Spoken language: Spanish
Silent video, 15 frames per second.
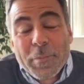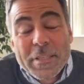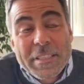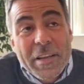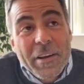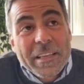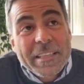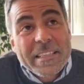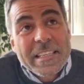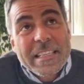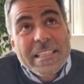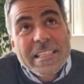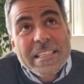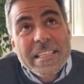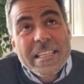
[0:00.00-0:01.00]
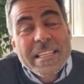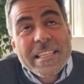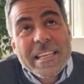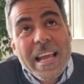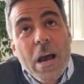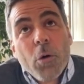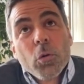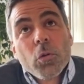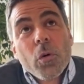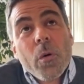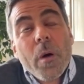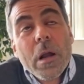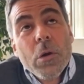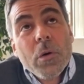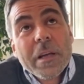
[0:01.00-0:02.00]
Yo pensaba, si, si se
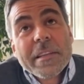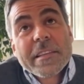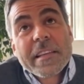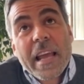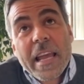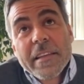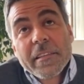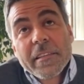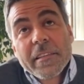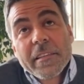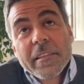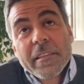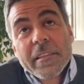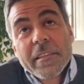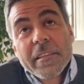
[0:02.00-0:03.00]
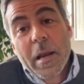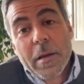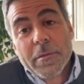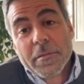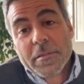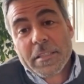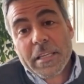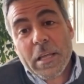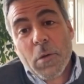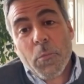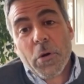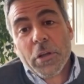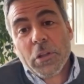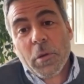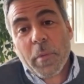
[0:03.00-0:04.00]
autoevalúa en 6, que uno en general se
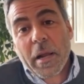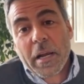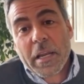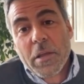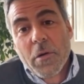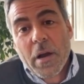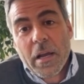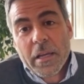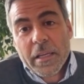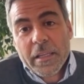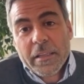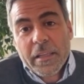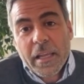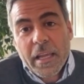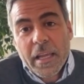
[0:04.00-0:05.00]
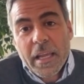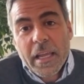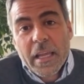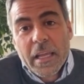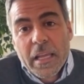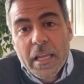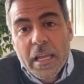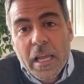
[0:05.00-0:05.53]
da un poquito para arriba, este,